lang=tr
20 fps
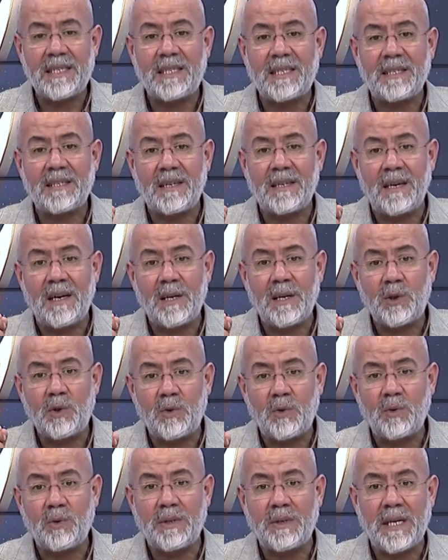İsra
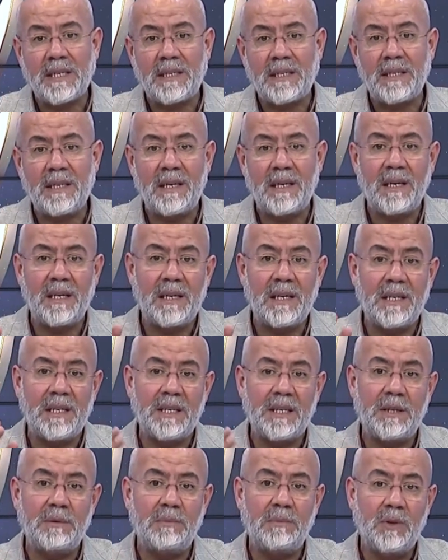suresinin
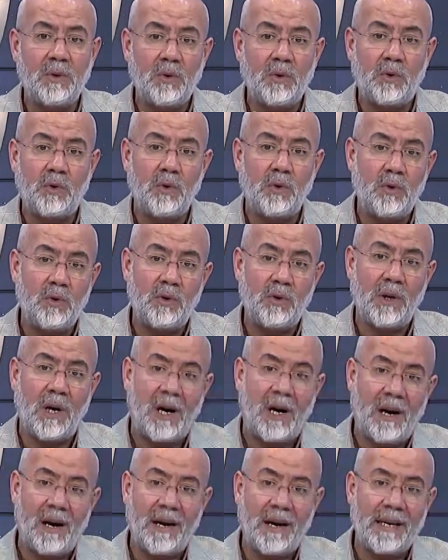23.
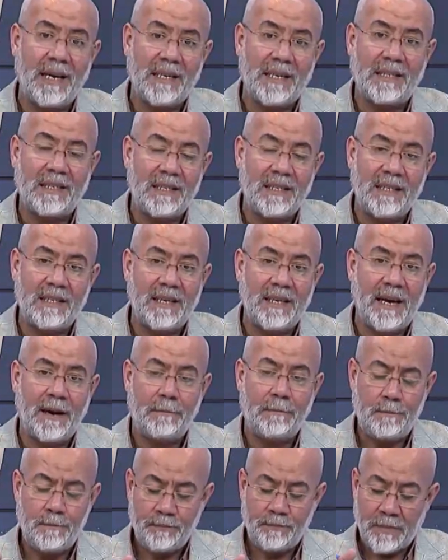
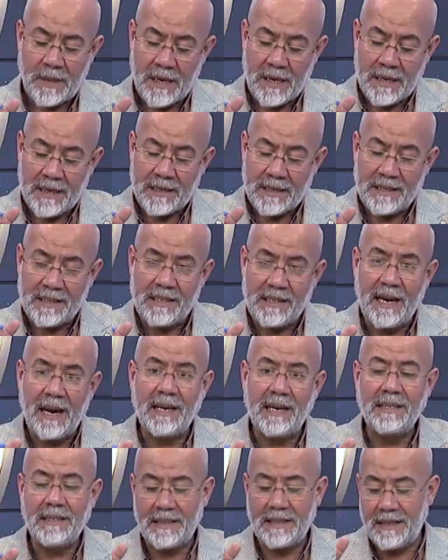ayetinde
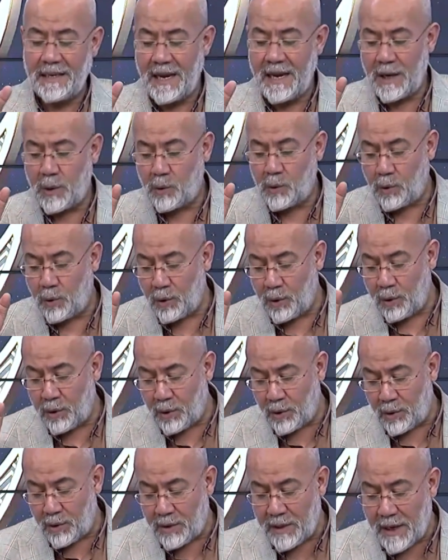kendine
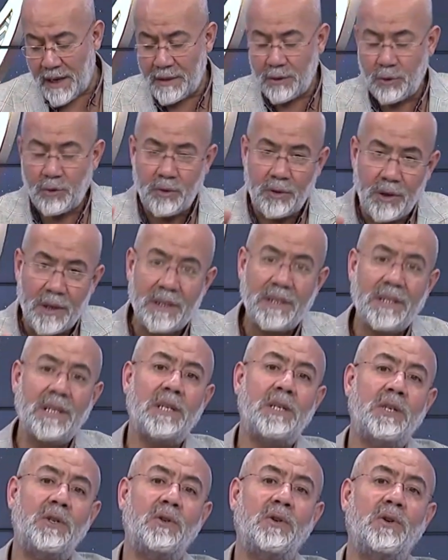kulluktan söz
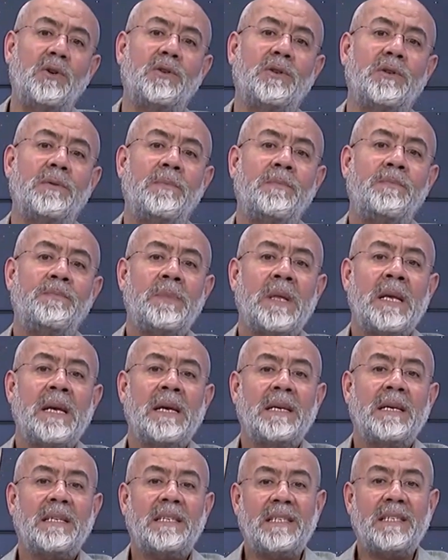ediyor.
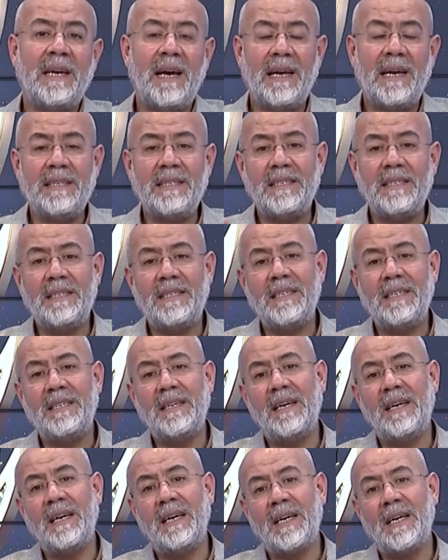
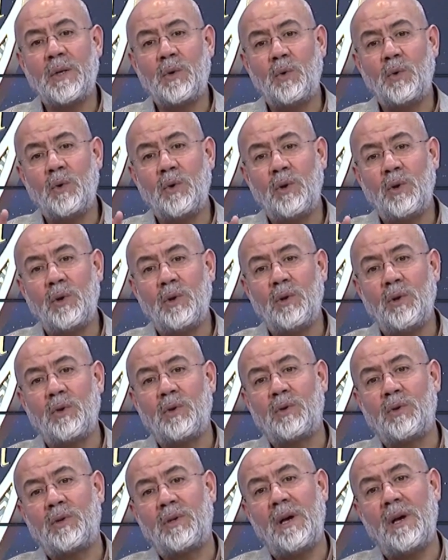Kendine
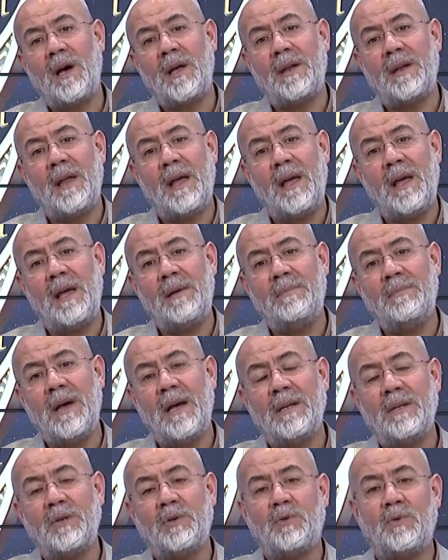kulluktan
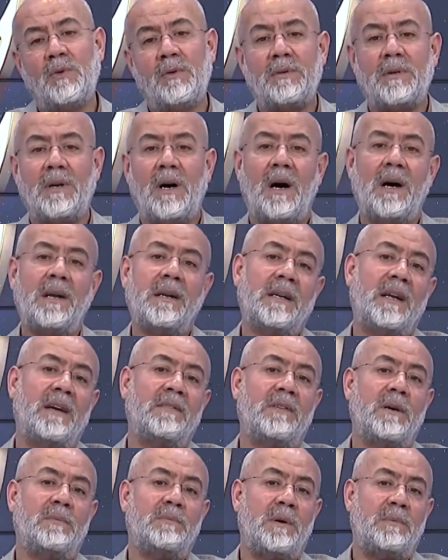hemen sonra
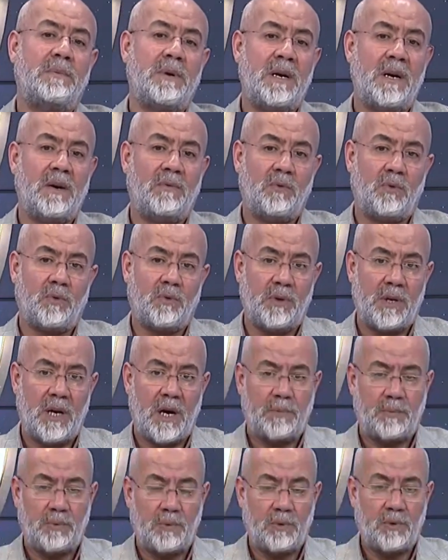anne ve babaya vurgu
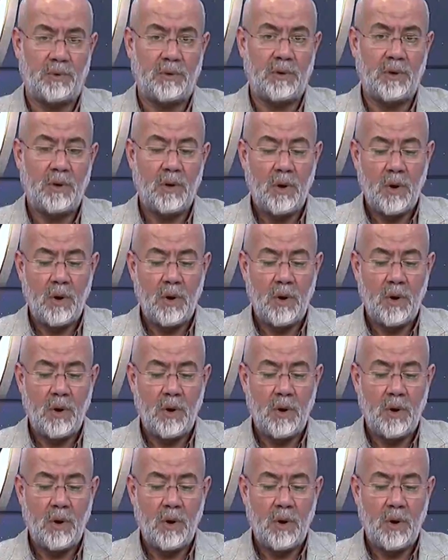yapıyor.